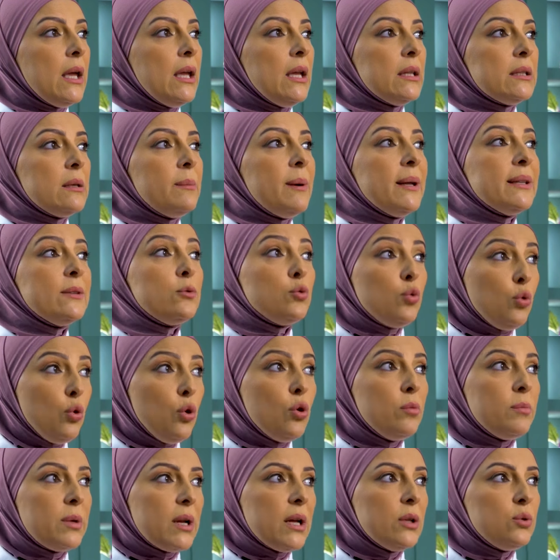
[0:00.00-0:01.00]
هي طبعا طول
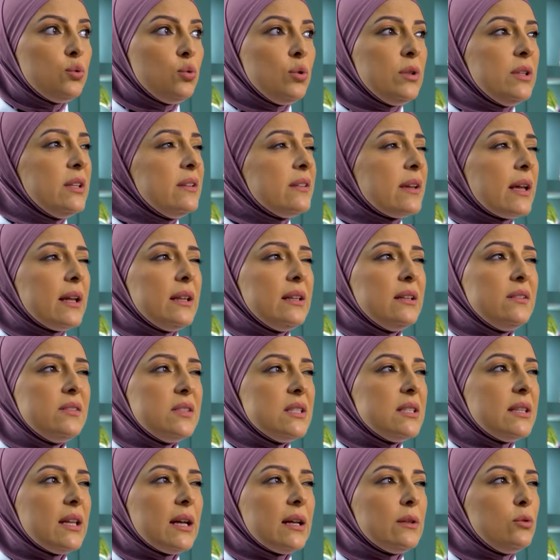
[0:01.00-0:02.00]
عمرها تقول دي كان
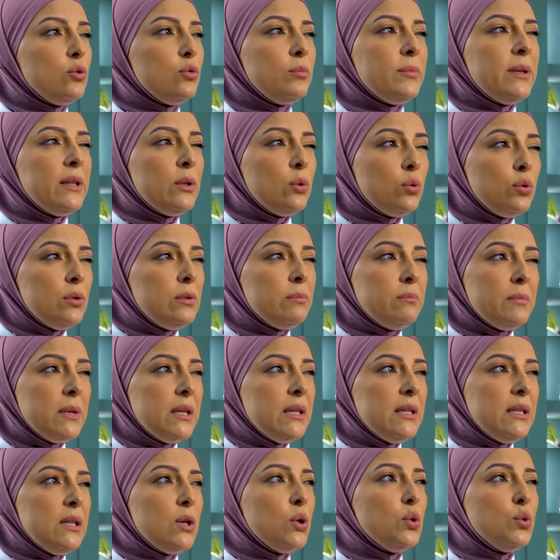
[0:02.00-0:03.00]
نفسي تاخده من
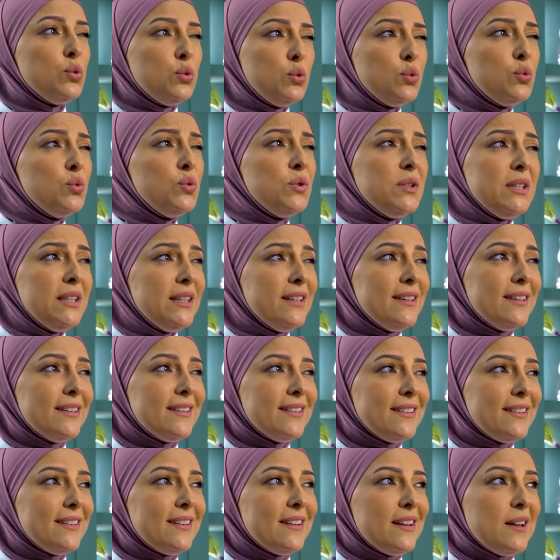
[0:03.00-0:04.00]
مني هدوئي
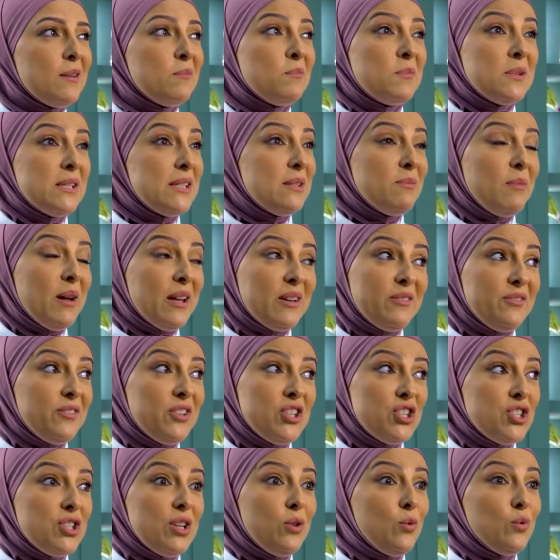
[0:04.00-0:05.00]
بس ما
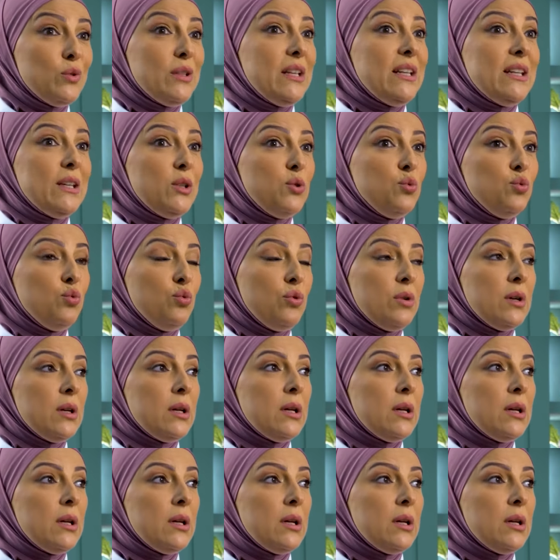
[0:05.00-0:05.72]
عرفناش ناخد الهدوء